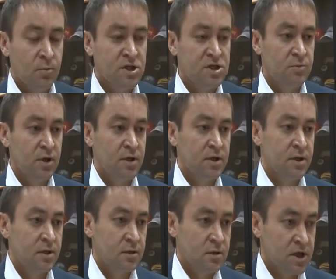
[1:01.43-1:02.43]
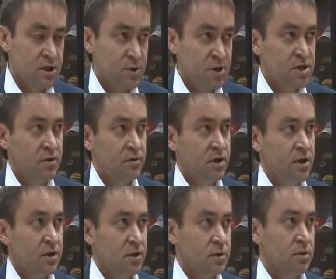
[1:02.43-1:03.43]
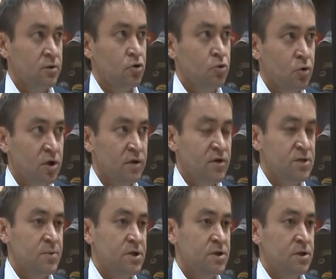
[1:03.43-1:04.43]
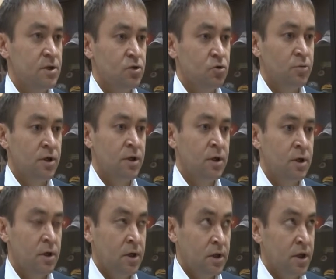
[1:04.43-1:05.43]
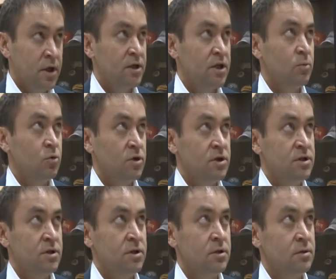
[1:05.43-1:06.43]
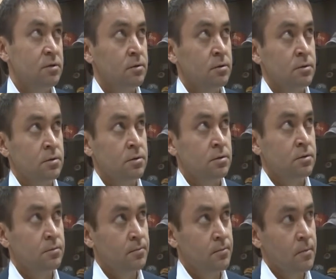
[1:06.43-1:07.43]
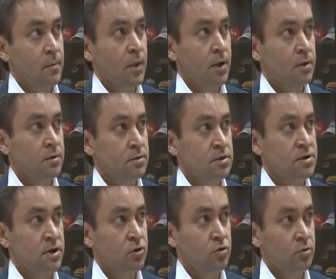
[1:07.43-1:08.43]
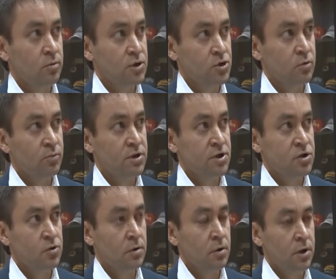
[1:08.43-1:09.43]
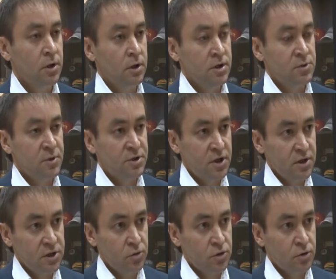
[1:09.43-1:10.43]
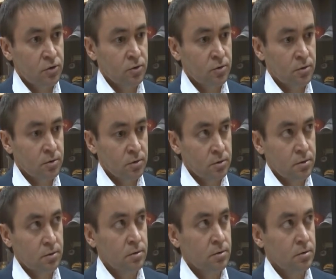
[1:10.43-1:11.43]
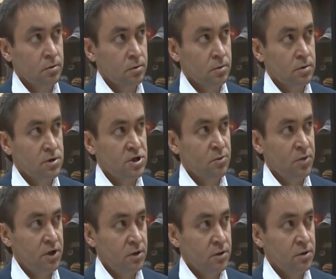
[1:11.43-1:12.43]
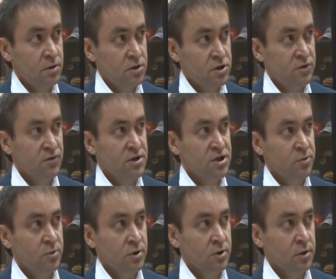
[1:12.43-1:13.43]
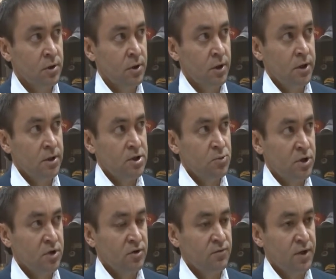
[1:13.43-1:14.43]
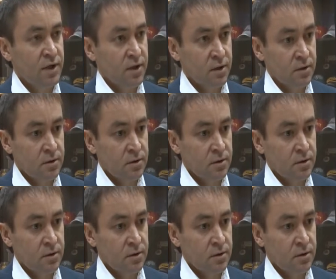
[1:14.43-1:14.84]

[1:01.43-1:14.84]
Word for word: Максимальный размер составляет э, чуть более 80 тысяч рублей. А не дай бог, если э, с страхованным лицом произошел смертельный случай, то семье иждивенцам э, с 1 января